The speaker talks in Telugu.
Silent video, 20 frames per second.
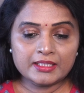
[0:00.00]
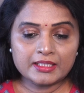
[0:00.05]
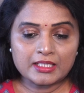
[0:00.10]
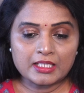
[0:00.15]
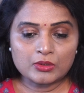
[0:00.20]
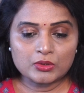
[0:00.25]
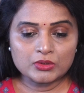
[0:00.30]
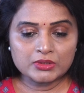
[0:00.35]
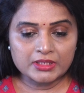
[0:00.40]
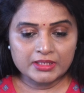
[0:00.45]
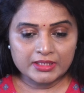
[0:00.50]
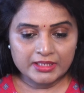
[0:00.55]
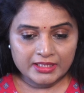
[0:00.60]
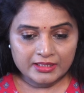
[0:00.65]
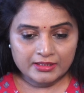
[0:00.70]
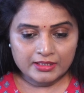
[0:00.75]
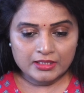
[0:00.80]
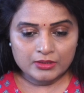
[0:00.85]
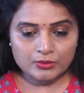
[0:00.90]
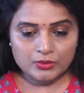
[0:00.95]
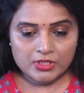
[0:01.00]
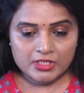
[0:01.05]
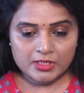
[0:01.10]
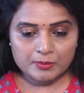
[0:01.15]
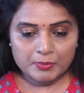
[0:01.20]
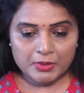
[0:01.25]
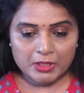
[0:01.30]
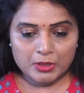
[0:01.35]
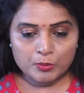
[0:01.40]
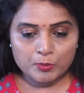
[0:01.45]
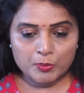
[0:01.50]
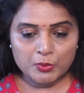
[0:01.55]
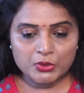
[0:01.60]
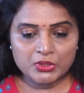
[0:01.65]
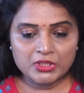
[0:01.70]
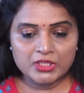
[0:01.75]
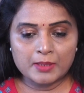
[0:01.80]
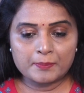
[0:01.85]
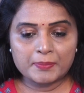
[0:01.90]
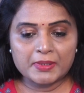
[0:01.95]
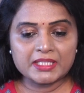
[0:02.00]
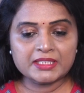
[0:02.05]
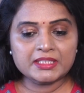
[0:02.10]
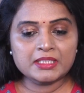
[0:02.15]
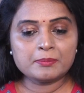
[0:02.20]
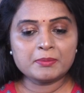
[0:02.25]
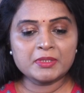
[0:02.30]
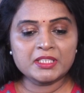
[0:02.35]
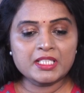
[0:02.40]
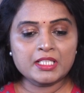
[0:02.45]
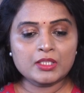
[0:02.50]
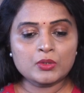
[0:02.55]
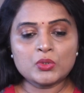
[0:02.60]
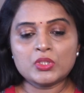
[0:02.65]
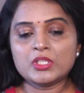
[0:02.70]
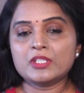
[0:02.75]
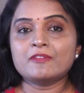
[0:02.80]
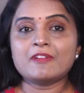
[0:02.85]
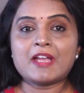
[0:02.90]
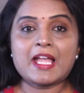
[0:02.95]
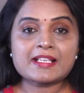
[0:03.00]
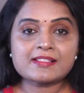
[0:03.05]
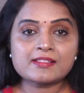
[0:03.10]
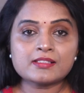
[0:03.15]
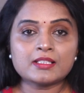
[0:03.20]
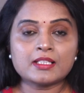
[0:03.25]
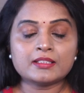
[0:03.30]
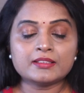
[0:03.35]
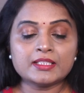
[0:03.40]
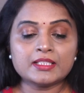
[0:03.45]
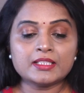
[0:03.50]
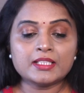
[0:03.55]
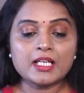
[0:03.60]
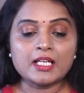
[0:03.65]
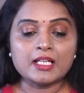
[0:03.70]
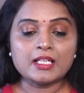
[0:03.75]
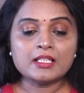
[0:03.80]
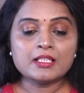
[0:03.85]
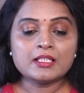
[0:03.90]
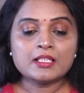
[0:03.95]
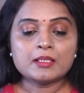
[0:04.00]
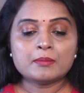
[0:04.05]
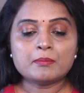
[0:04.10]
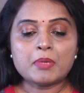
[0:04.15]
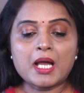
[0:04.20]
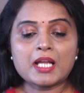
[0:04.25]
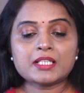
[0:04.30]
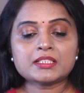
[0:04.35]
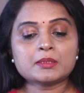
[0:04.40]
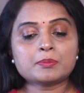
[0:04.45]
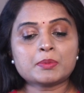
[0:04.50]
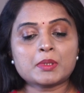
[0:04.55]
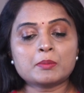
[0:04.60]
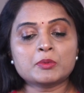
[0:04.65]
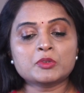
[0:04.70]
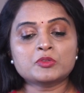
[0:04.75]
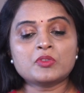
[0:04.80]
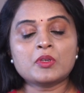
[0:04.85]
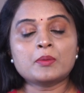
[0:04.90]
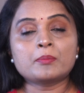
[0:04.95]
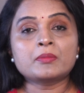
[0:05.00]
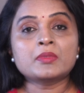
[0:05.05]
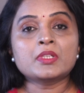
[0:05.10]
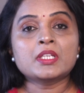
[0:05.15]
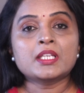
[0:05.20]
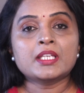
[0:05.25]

ఇంకా కొంత డీటెయిల్ కూడా చెప్పారు పుట్టిన ప్రతి బిడ్డకు ఈ వ్యాక్సిన్ అందేలా భారత ప్రభుత్వం